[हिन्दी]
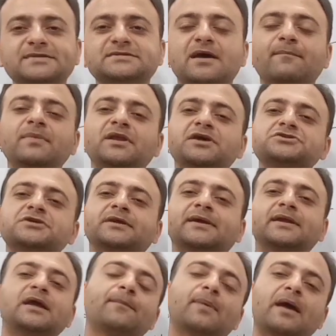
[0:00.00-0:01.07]
एग्जामिनेशन
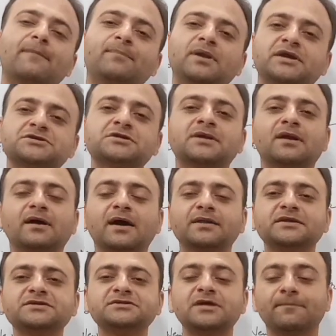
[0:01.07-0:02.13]
के लिए आप एप्लीकेशन
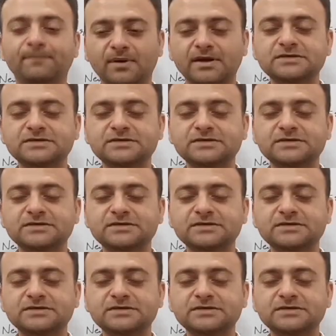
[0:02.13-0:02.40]
लगा दीजिए